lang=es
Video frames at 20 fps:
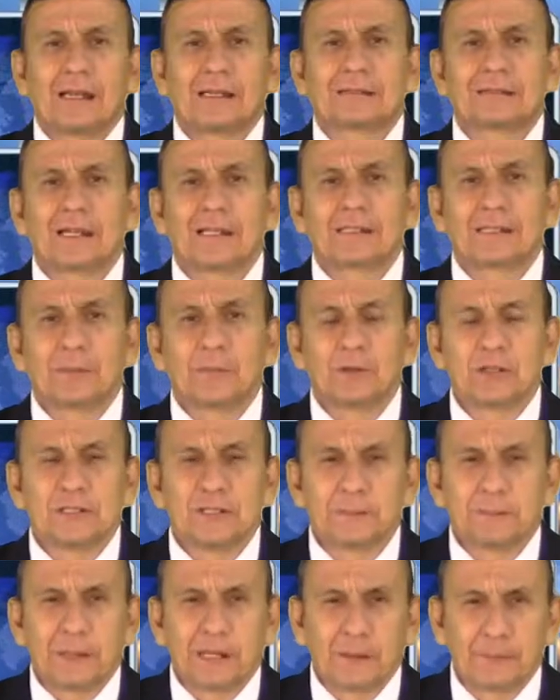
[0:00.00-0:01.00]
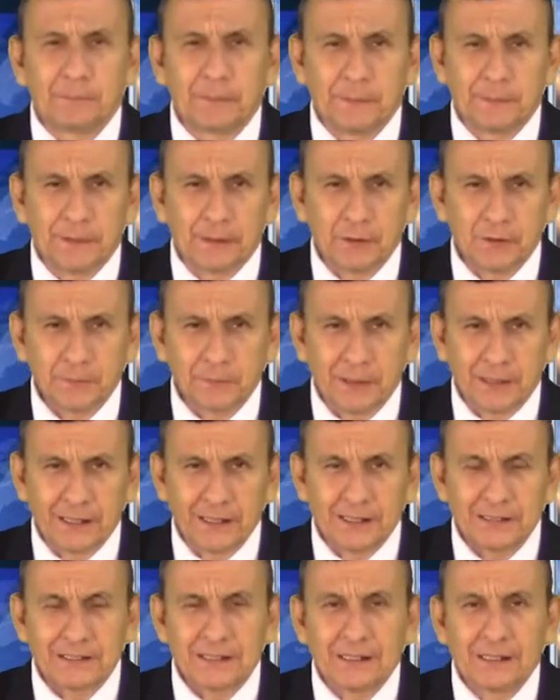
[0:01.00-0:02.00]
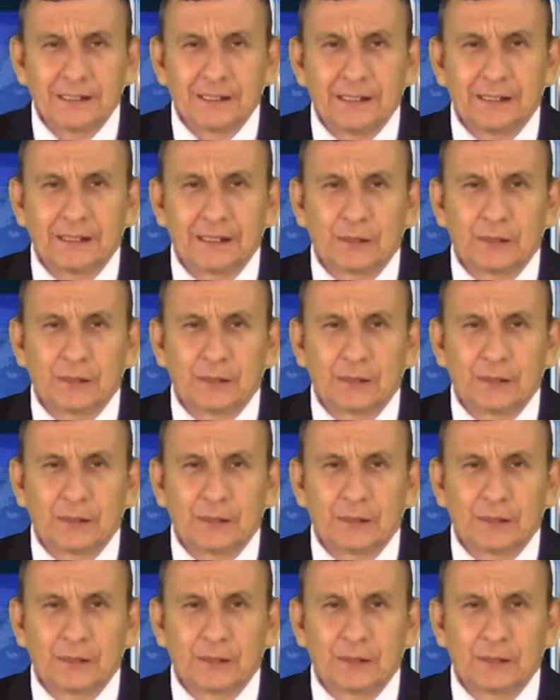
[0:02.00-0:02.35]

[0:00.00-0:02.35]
El alcalde municipal Pepe Ruiz Párez